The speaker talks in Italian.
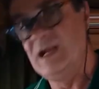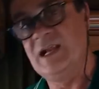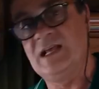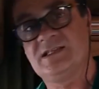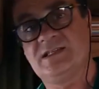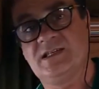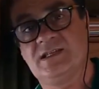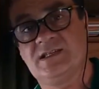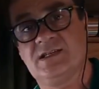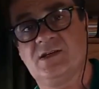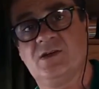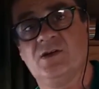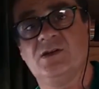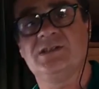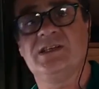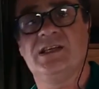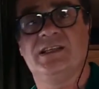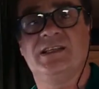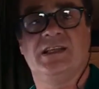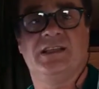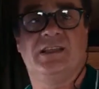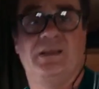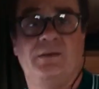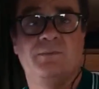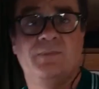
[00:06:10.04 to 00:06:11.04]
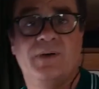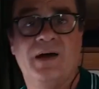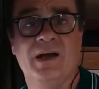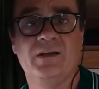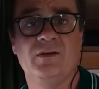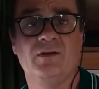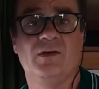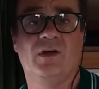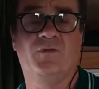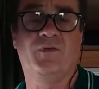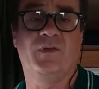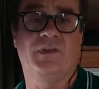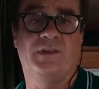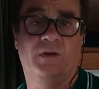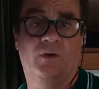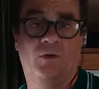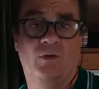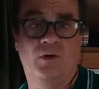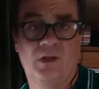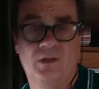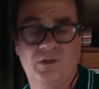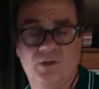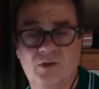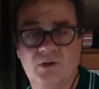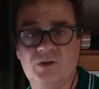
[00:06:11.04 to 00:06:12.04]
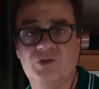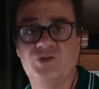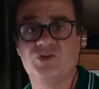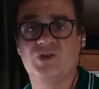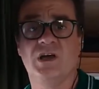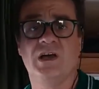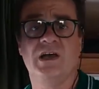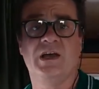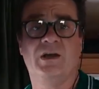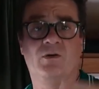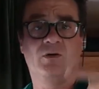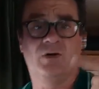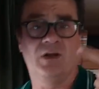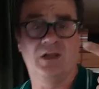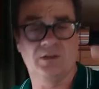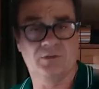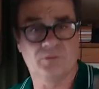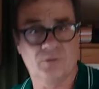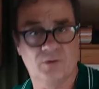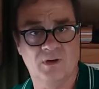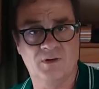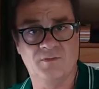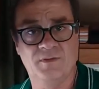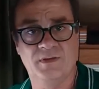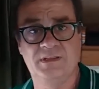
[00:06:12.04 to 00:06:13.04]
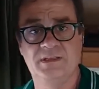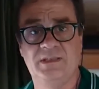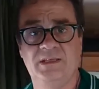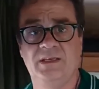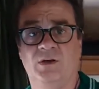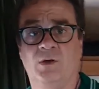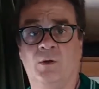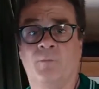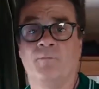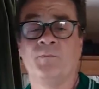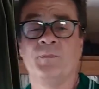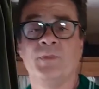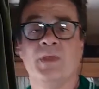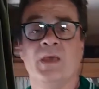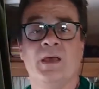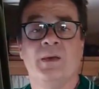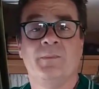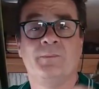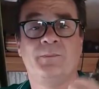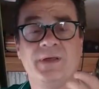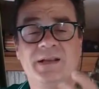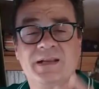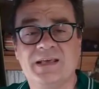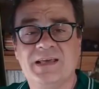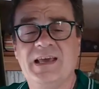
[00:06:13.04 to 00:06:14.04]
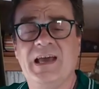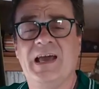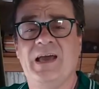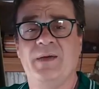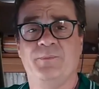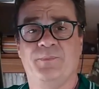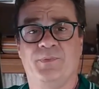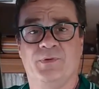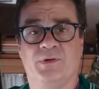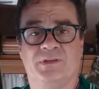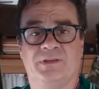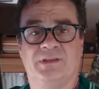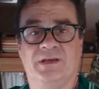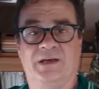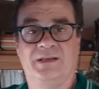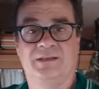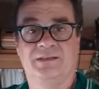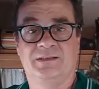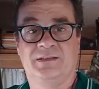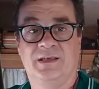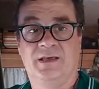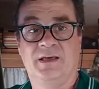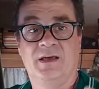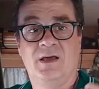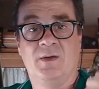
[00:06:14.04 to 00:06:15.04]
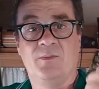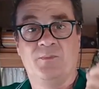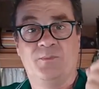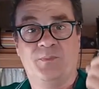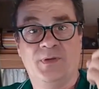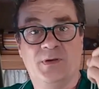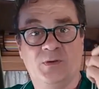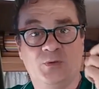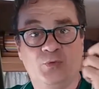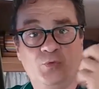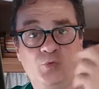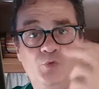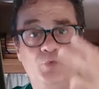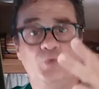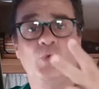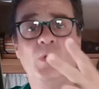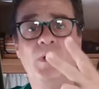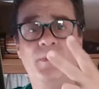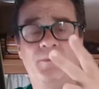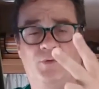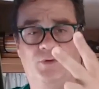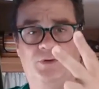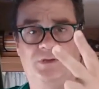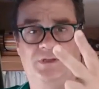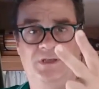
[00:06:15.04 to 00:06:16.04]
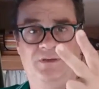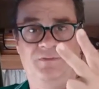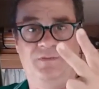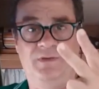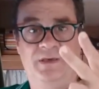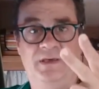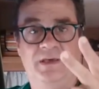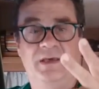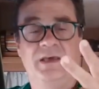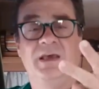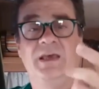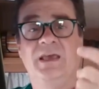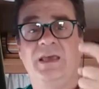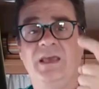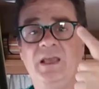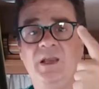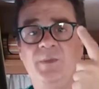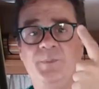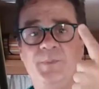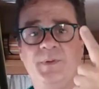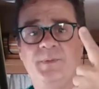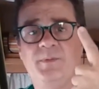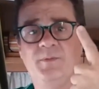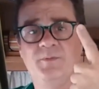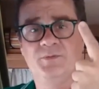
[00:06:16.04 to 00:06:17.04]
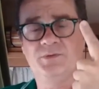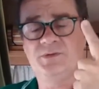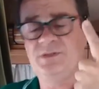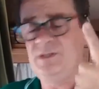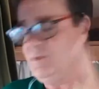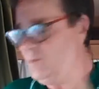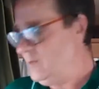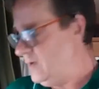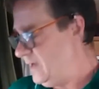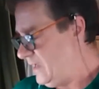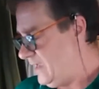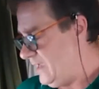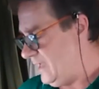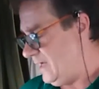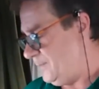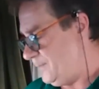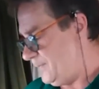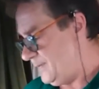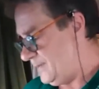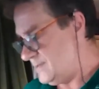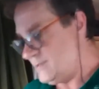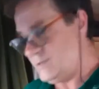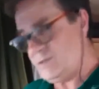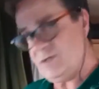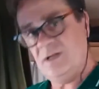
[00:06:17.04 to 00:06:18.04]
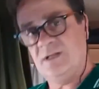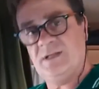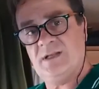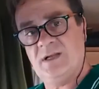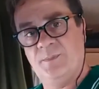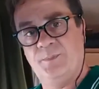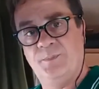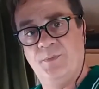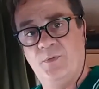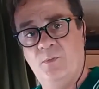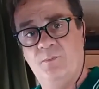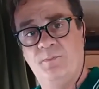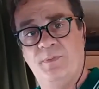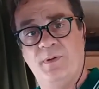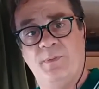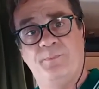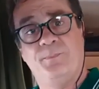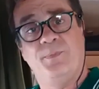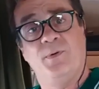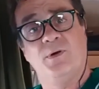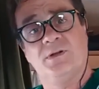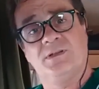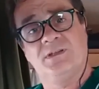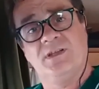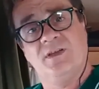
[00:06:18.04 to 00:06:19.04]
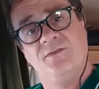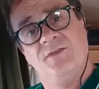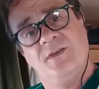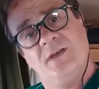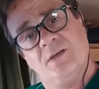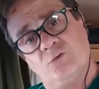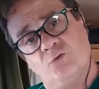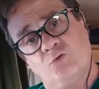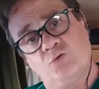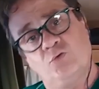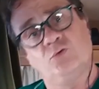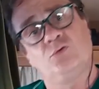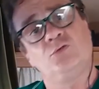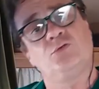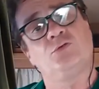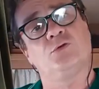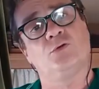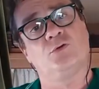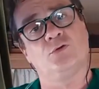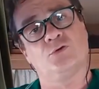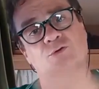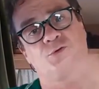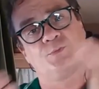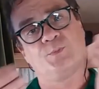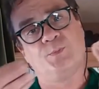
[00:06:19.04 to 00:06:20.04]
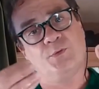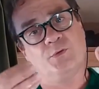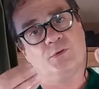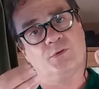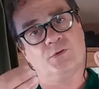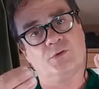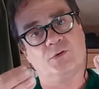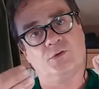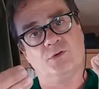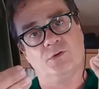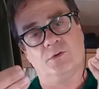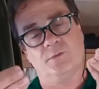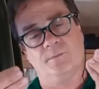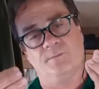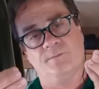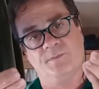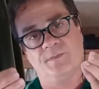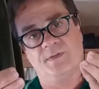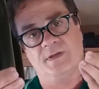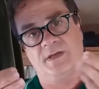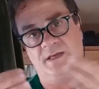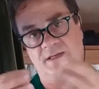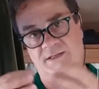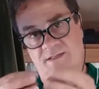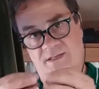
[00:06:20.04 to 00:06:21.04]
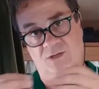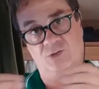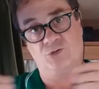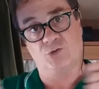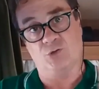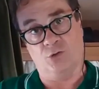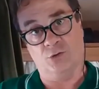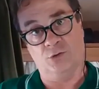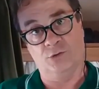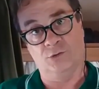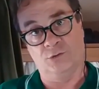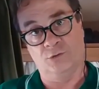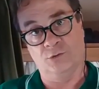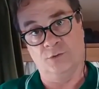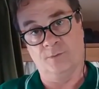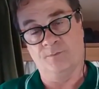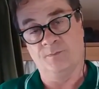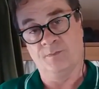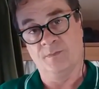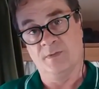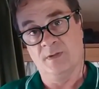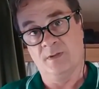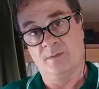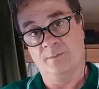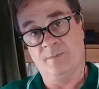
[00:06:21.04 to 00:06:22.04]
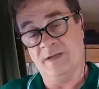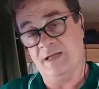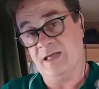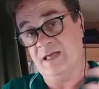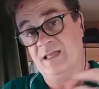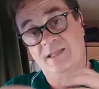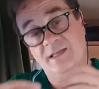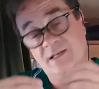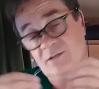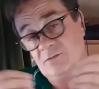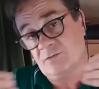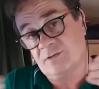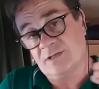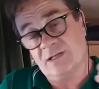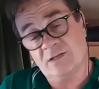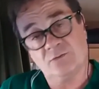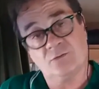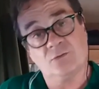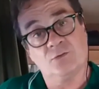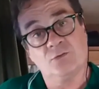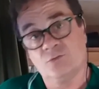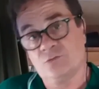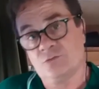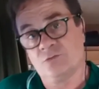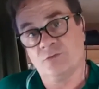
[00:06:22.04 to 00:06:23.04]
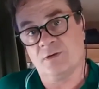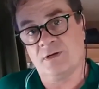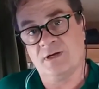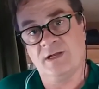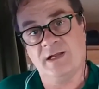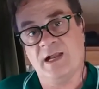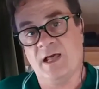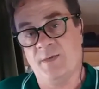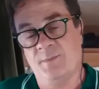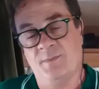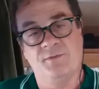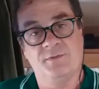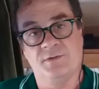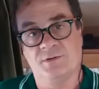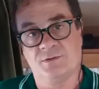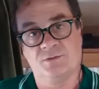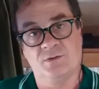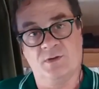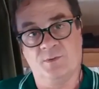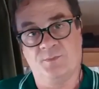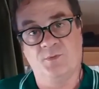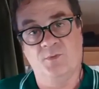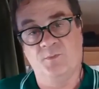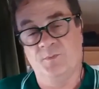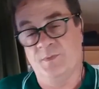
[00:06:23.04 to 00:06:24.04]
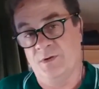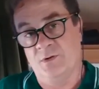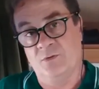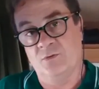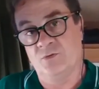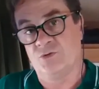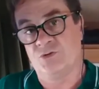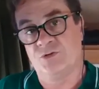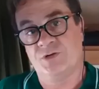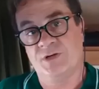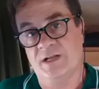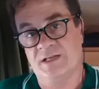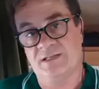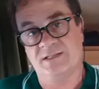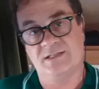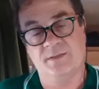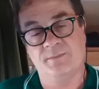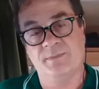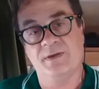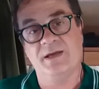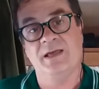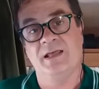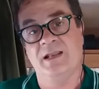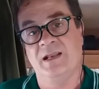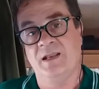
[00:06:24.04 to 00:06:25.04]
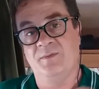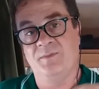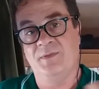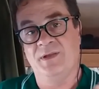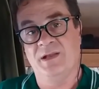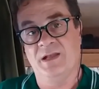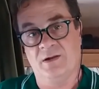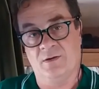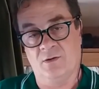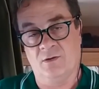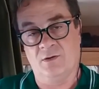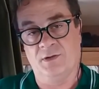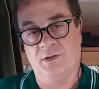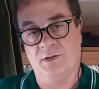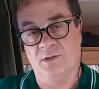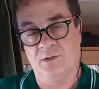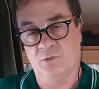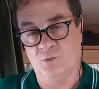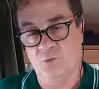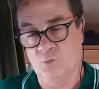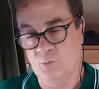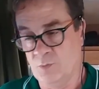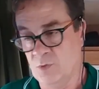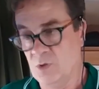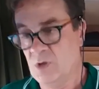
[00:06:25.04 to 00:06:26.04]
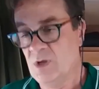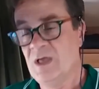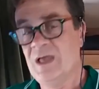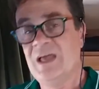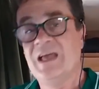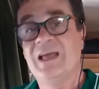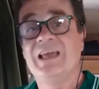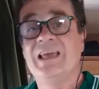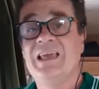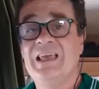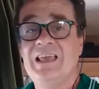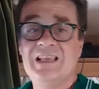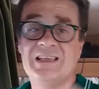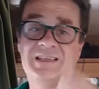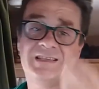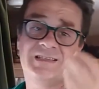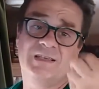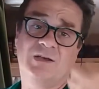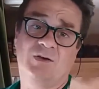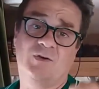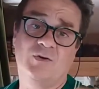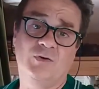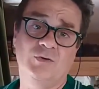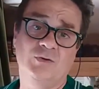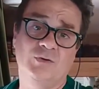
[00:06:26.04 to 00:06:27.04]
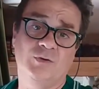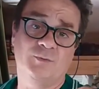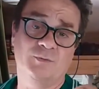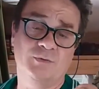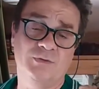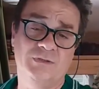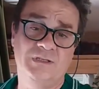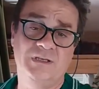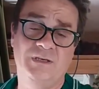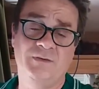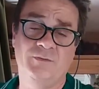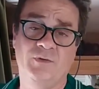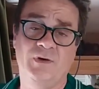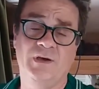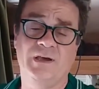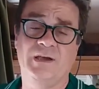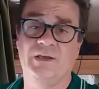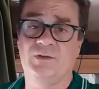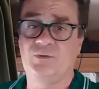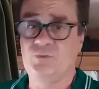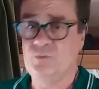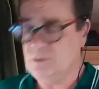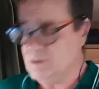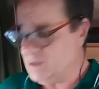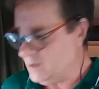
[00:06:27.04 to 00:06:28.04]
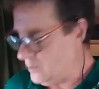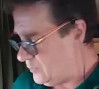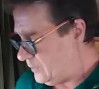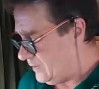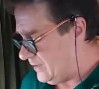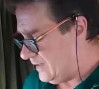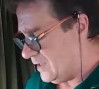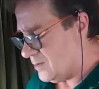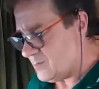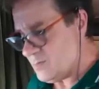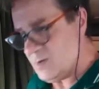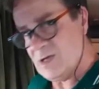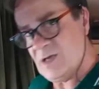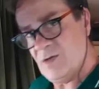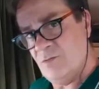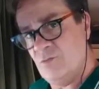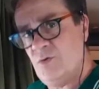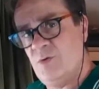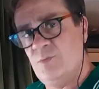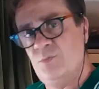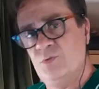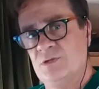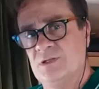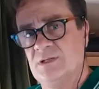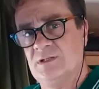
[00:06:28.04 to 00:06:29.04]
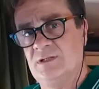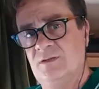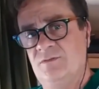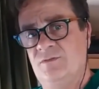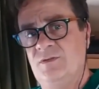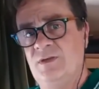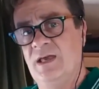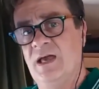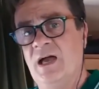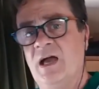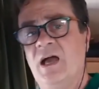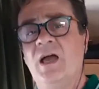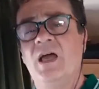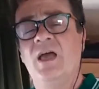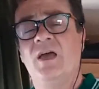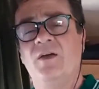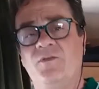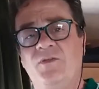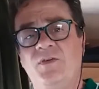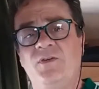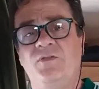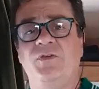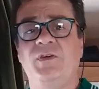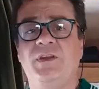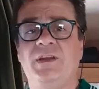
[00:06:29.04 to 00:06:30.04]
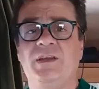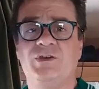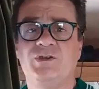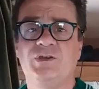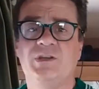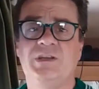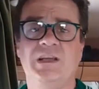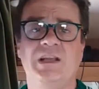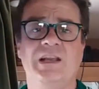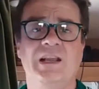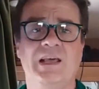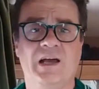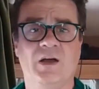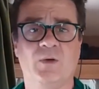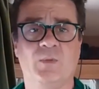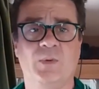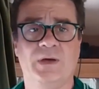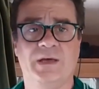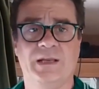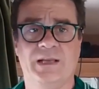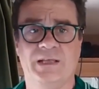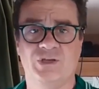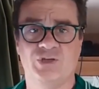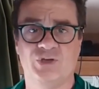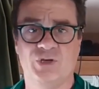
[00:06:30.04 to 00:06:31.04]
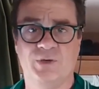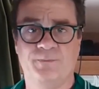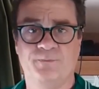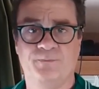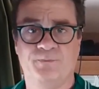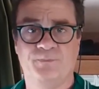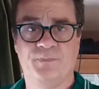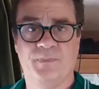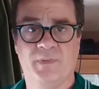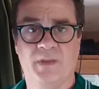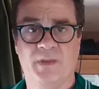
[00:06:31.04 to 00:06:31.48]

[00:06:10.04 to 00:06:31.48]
La stessa cosa andate in bagno, la fate con la doccia e con l'altro lavandino. Perché è importante? Per due motivi. Il primo motivo è che la pressione della pompa porta via tutto lo sporco che si è sciolto perché indietro tanto non tornerebbe verso la pompa e non riuscireste mai a eliminarlo dal tubo. Il secondo motivo è che tutta quell'acqua che voi buttate via vi finisce nelle acque grigie,